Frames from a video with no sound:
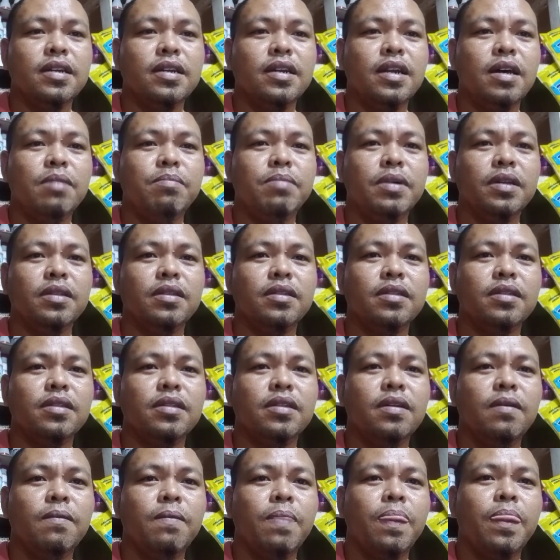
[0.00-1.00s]
Dapat
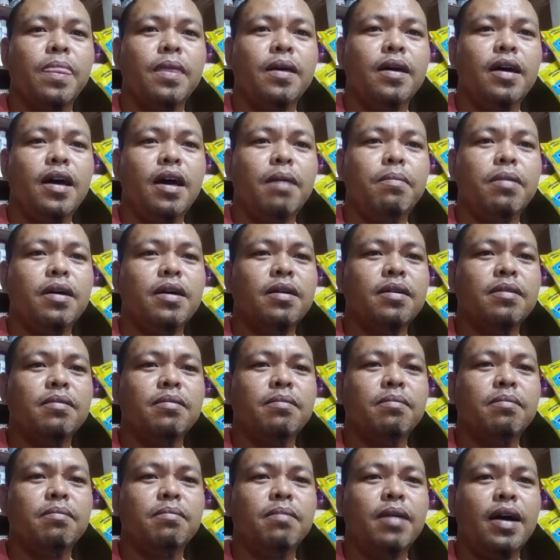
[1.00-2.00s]

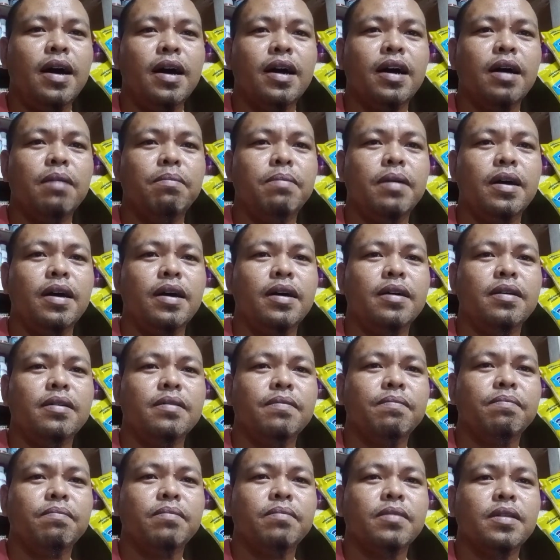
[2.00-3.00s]
abang baga pa
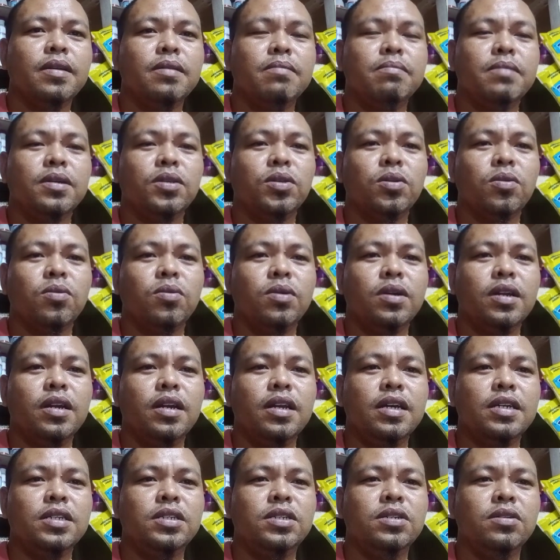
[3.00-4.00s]
maturuan ang
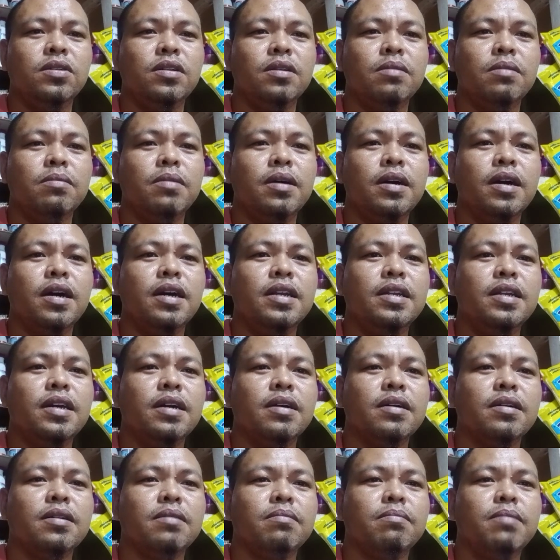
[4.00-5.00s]
leksyon ng mga
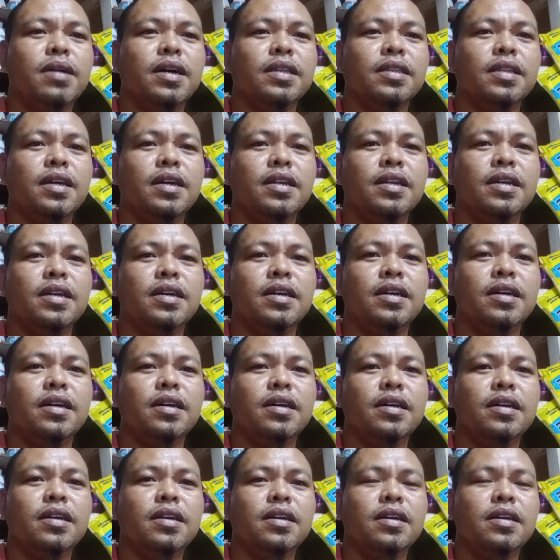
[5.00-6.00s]
ganyang bata na
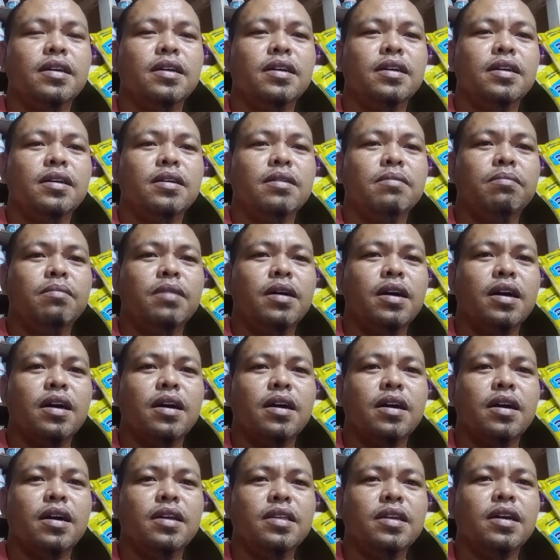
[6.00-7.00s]
mga
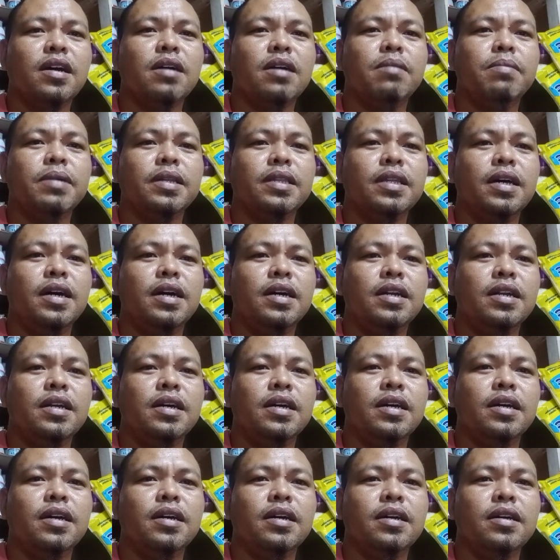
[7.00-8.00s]
ganyang kabataan na
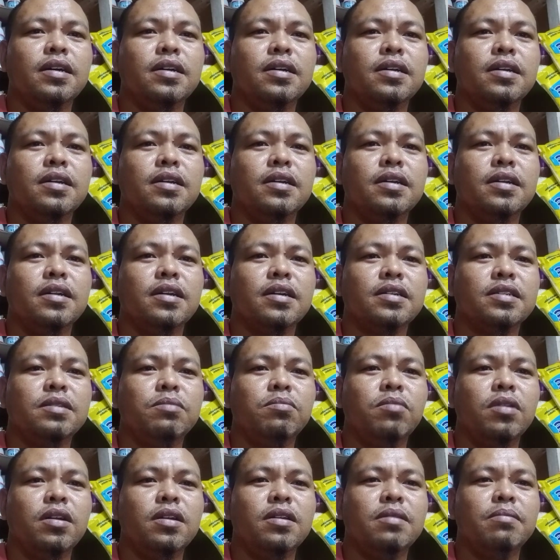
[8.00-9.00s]

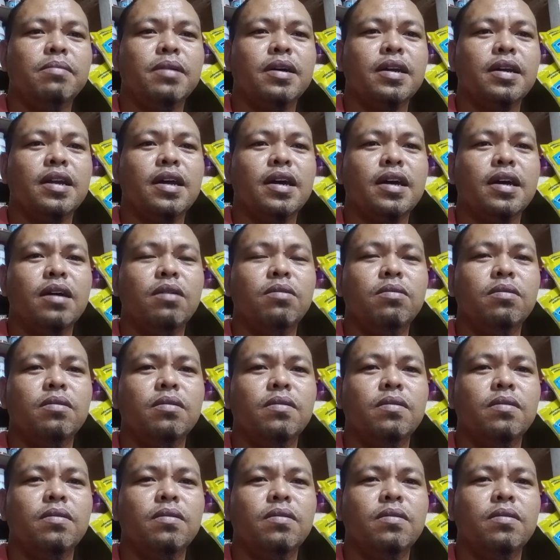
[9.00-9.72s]
nagsimula na magnakaw.